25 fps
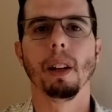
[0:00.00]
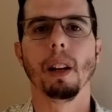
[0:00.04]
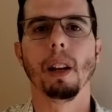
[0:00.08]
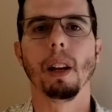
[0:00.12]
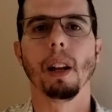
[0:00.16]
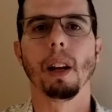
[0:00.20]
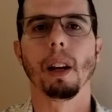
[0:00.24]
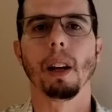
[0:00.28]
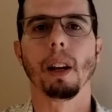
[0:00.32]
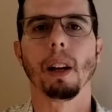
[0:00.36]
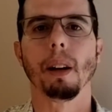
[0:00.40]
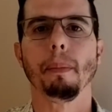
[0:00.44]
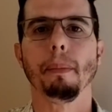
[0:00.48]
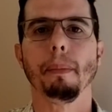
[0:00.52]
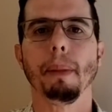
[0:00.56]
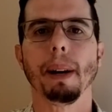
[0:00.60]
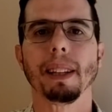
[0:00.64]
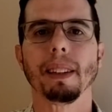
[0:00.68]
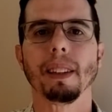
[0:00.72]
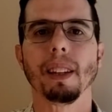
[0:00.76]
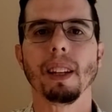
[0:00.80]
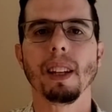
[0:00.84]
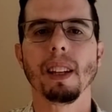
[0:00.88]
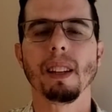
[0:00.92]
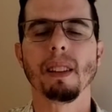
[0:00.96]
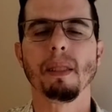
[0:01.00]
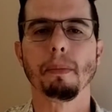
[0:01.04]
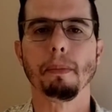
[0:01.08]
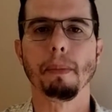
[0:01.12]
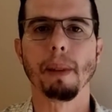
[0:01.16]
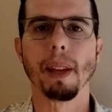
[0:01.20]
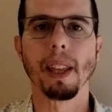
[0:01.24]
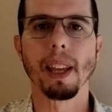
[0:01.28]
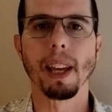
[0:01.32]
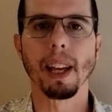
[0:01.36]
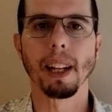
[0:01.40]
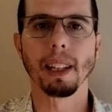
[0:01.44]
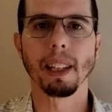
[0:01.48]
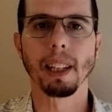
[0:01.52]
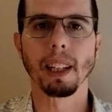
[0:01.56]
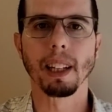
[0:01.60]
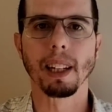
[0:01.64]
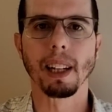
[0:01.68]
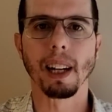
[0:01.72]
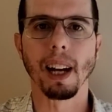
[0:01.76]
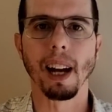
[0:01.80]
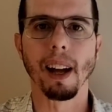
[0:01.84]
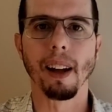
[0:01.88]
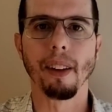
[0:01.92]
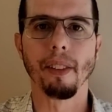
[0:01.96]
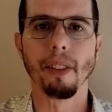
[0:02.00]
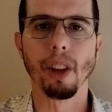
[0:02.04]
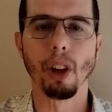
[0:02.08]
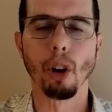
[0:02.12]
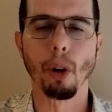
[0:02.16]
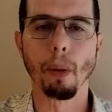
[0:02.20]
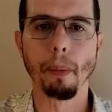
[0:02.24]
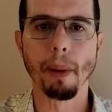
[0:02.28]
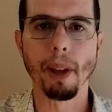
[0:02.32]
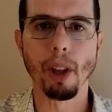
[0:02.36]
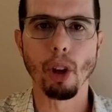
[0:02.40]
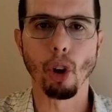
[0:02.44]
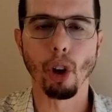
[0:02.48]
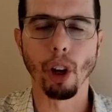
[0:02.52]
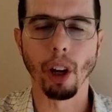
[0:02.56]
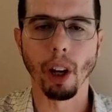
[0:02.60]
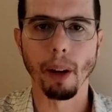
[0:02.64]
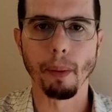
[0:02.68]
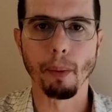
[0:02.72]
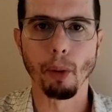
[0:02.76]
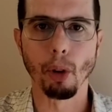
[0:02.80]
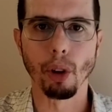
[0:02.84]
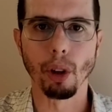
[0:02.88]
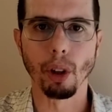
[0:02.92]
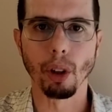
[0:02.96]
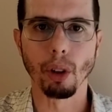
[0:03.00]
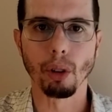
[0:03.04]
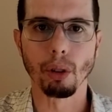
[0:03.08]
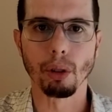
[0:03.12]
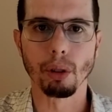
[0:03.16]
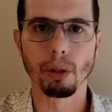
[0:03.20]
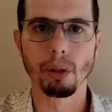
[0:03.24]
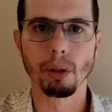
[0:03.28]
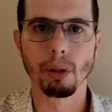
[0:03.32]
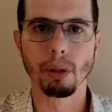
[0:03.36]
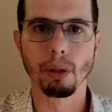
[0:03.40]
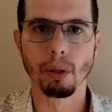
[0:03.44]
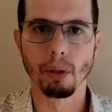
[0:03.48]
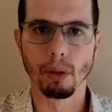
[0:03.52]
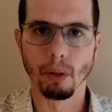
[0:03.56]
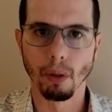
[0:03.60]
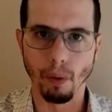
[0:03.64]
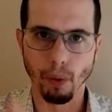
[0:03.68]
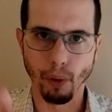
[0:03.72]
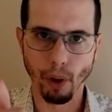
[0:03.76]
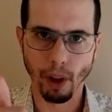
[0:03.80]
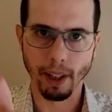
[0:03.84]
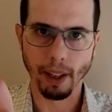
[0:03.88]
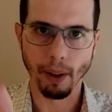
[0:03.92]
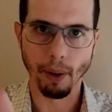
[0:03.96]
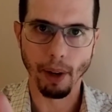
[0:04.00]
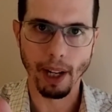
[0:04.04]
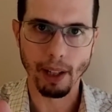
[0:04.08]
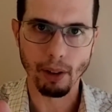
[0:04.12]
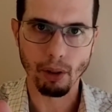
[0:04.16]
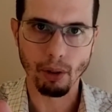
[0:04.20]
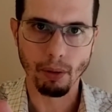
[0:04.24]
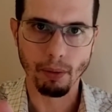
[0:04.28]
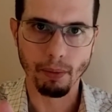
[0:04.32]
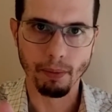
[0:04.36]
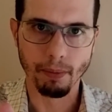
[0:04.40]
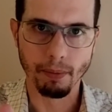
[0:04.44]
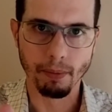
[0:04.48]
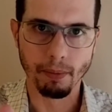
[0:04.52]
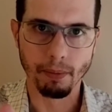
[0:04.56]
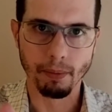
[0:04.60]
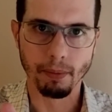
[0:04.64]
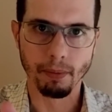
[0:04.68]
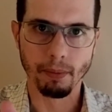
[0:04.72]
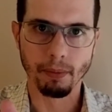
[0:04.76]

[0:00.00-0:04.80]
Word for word: la matriz mediática de los medios hegemónicos. Un fuerte abrazo.